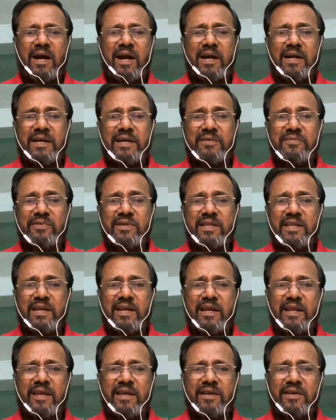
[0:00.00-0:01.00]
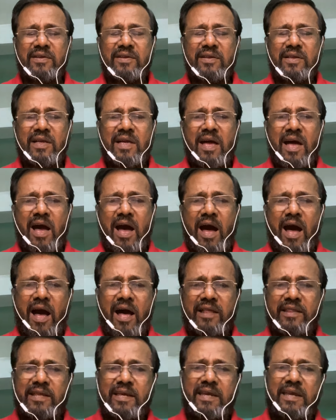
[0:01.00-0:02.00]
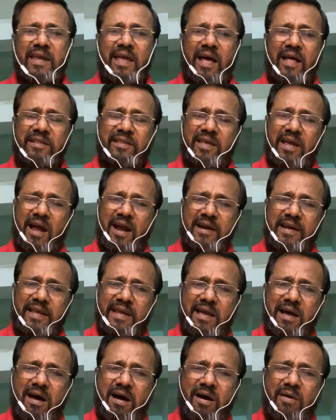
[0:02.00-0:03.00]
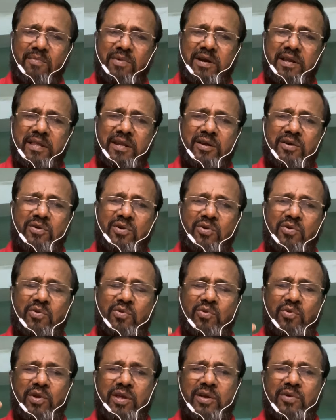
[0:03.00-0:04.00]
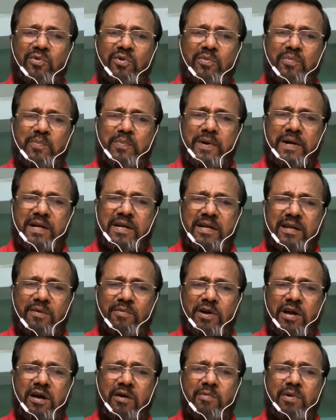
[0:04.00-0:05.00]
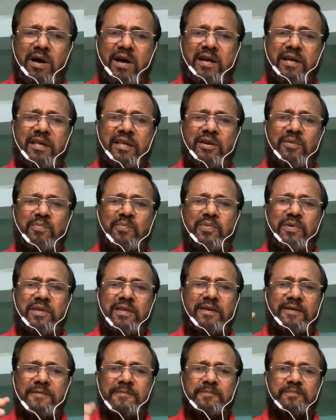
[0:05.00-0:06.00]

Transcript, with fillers: அழிவதில்லை அதை அதை அழியாமல் இருக்கக்கூடிய ஒரு பெட்டமகமாக இருப்பது